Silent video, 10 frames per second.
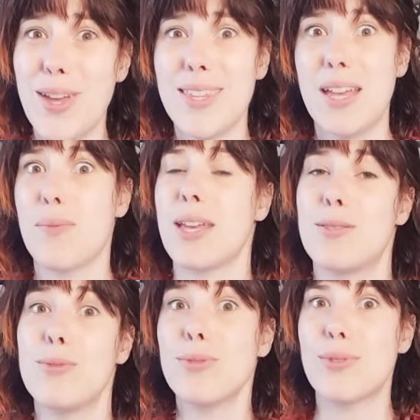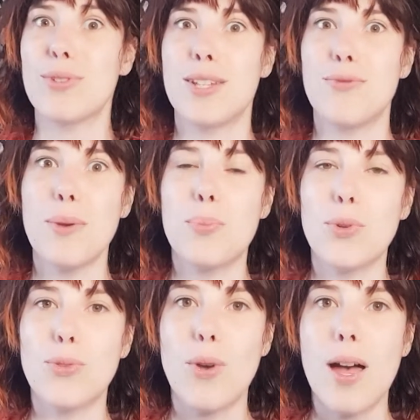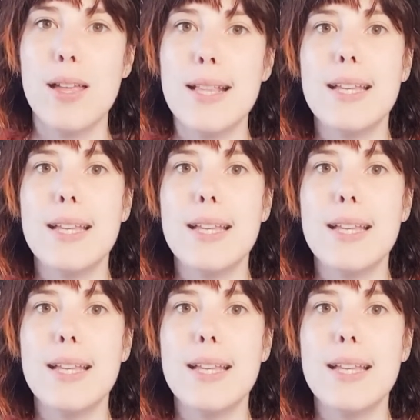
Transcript: donnes après tout ce que j'ai fait pour toi